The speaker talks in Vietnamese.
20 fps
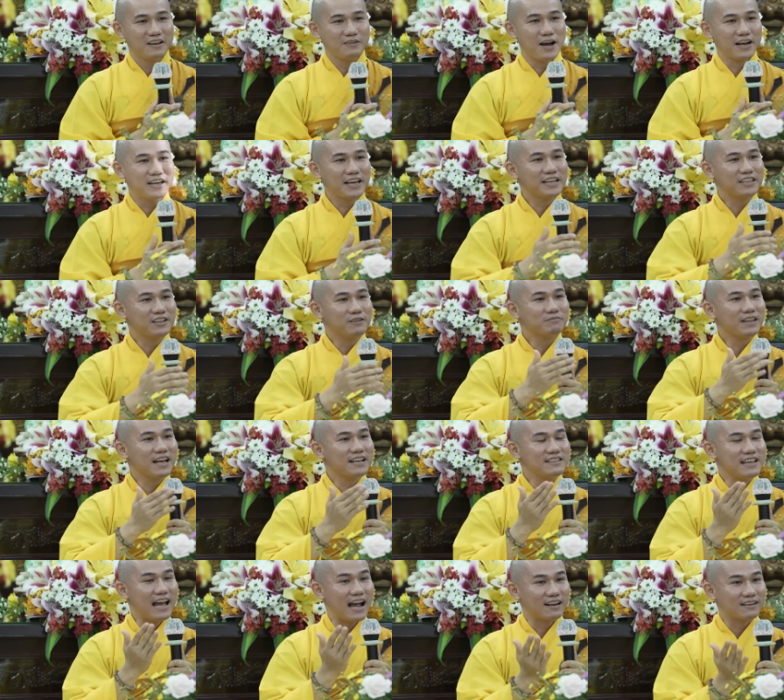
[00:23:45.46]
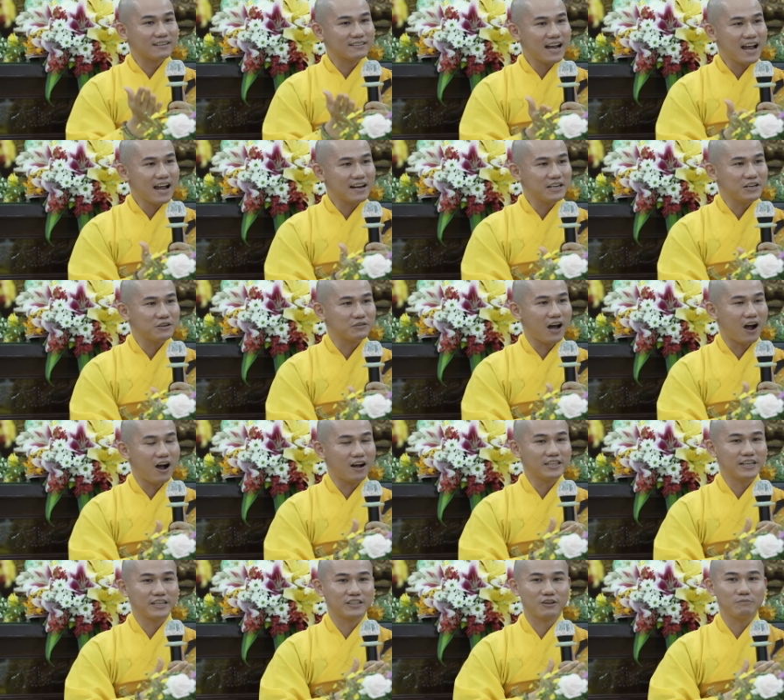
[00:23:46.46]
Và khi chúng ta nhận ra điều
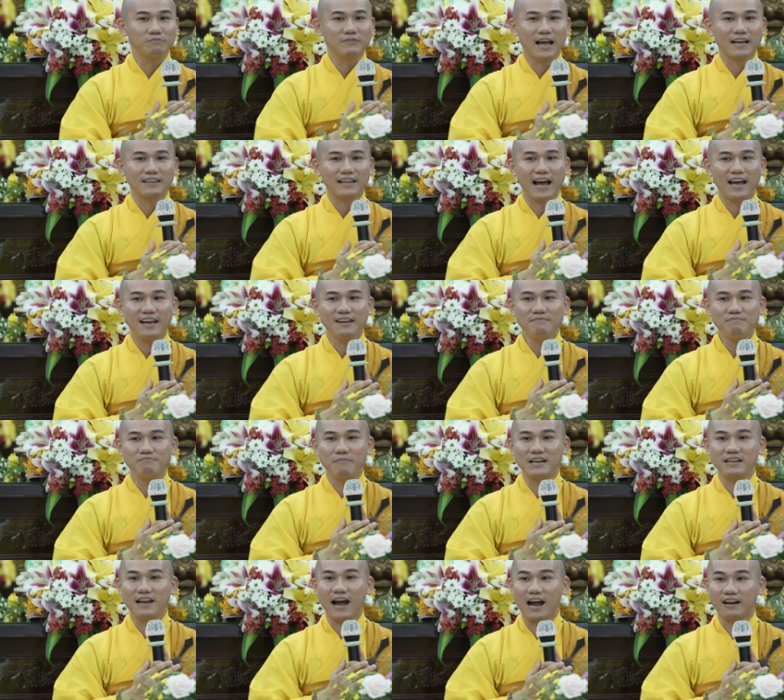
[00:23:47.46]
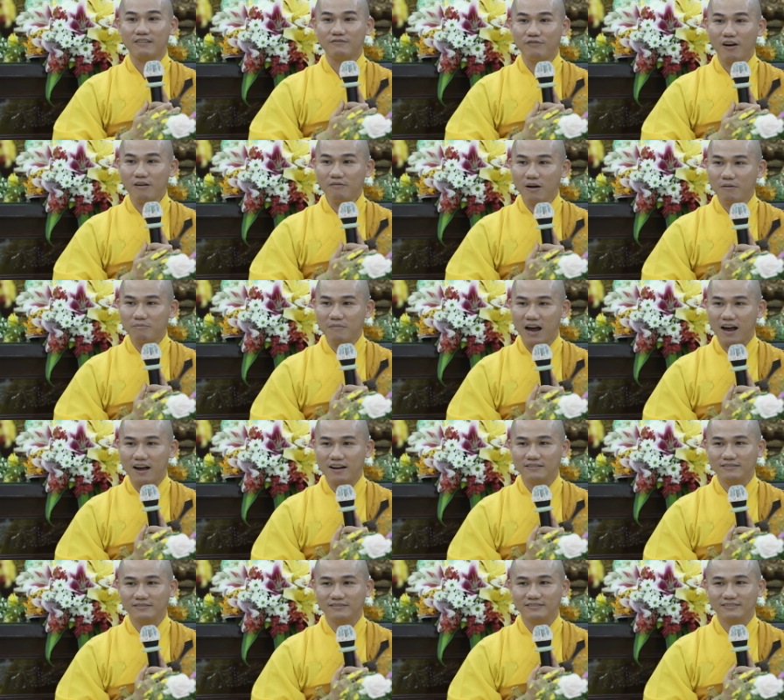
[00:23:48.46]
đó thì chúng ta thấy mình hạnh phúc không
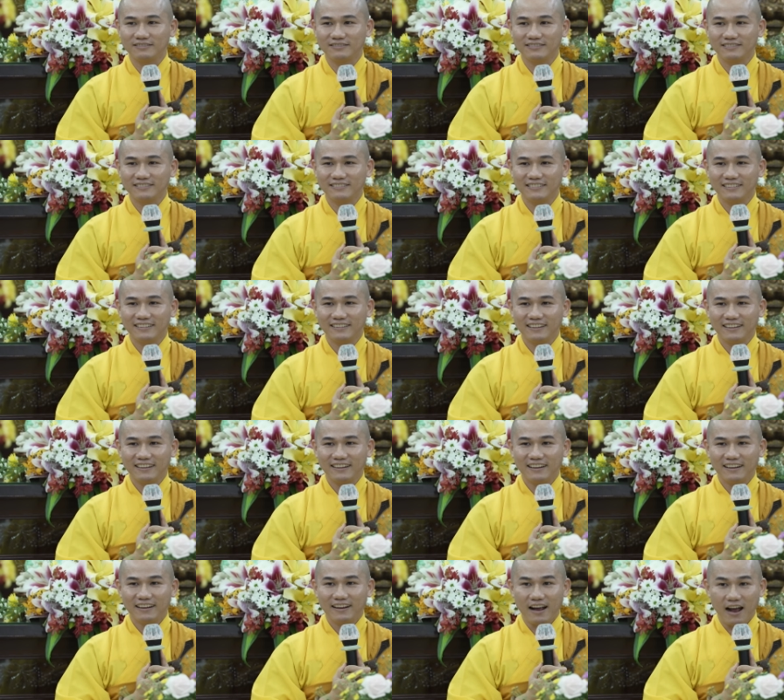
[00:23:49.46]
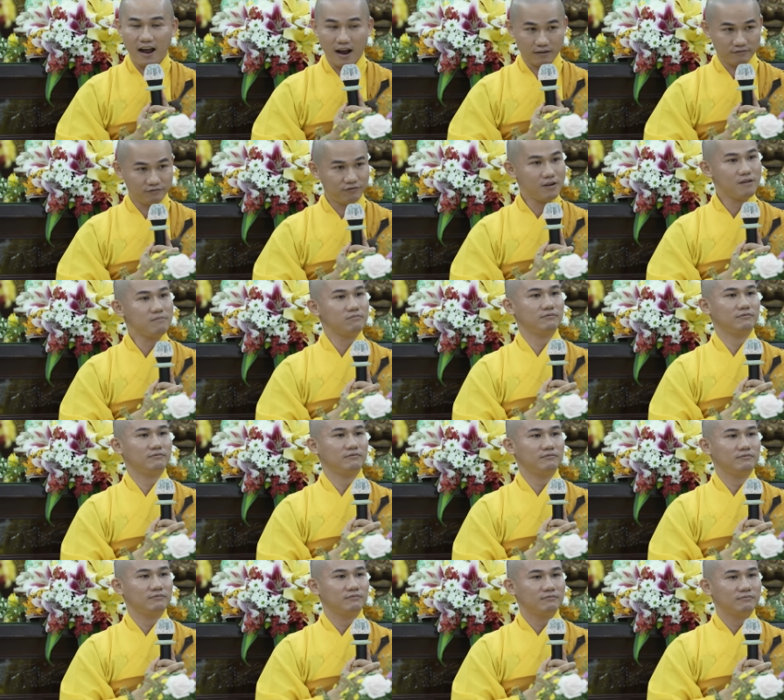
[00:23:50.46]
ạ? Hạnh phúc.
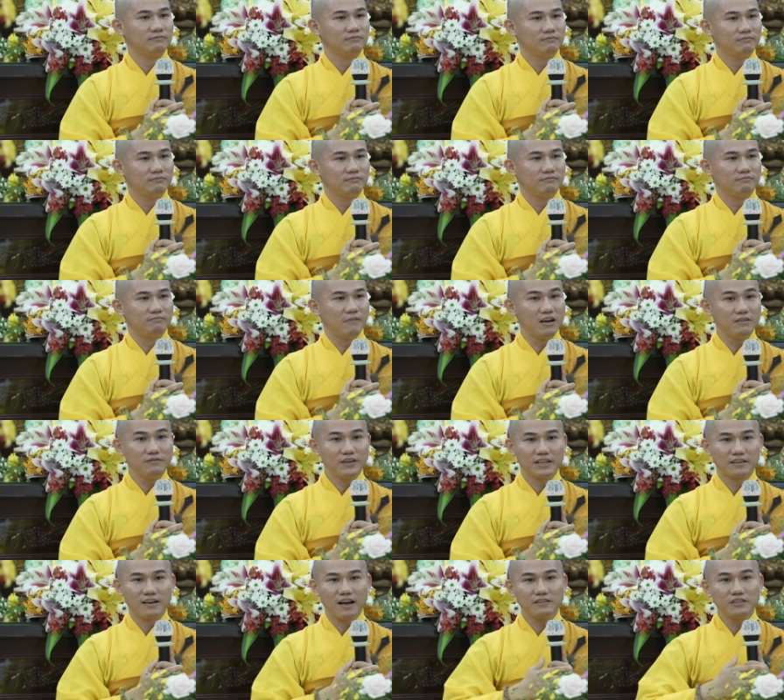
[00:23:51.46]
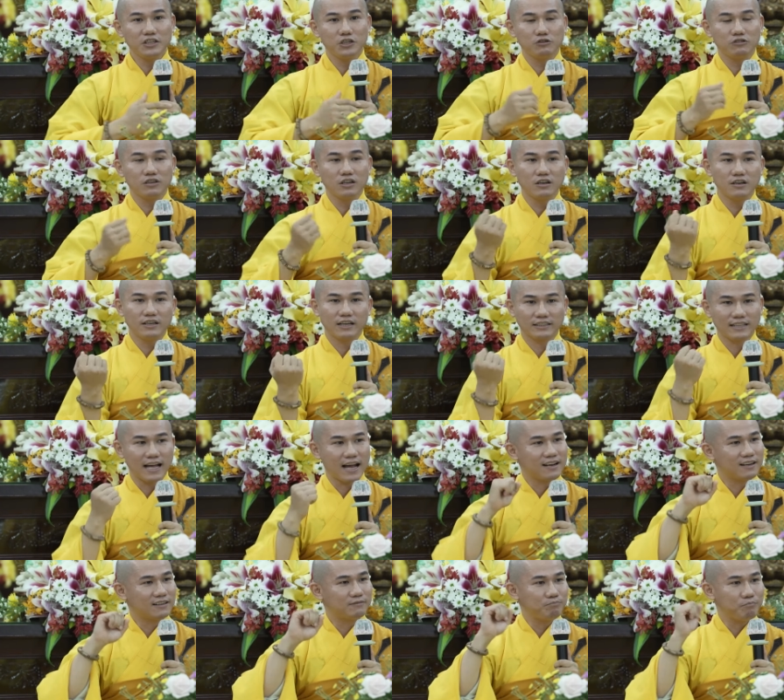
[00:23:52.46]
Bởi vì có nhiều người, người
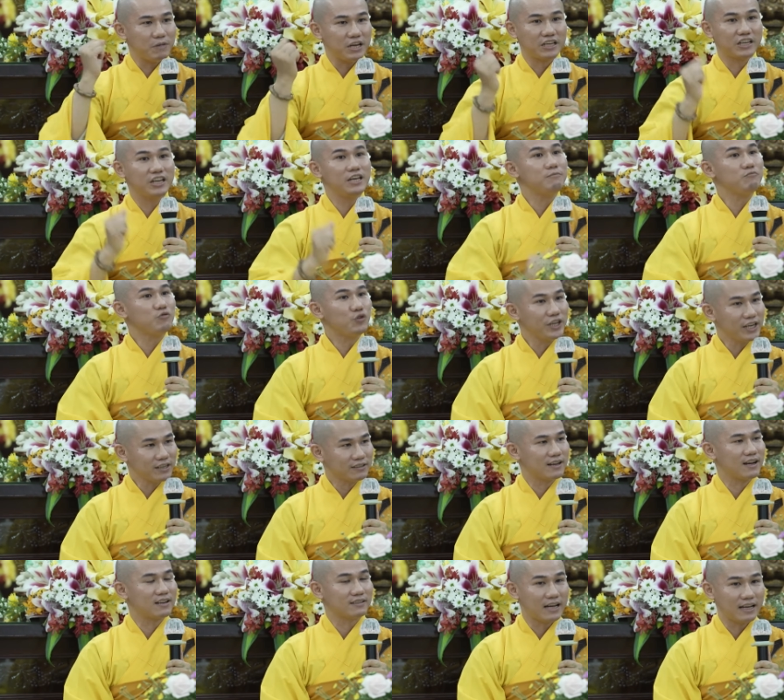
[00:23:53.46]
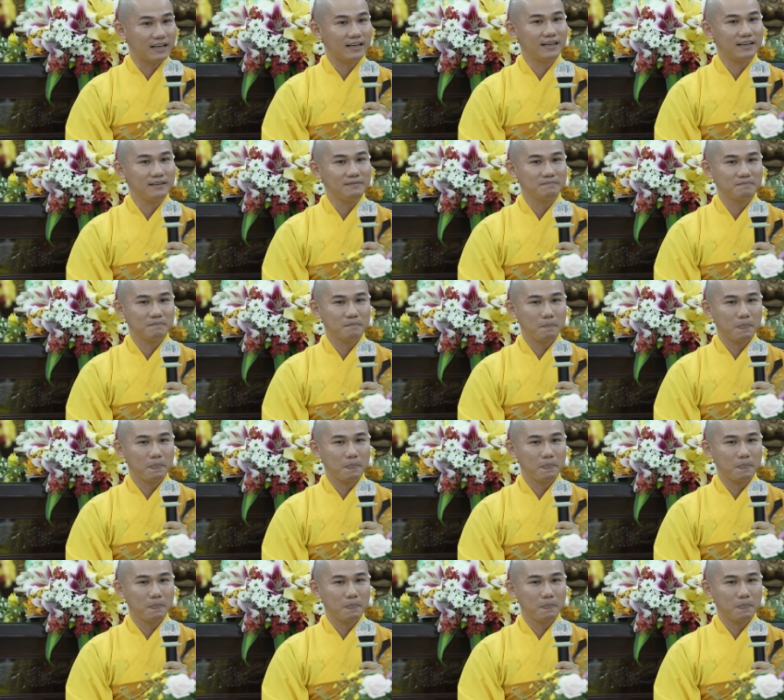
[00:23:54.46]
ta bị khiếm khuyết cơ thể,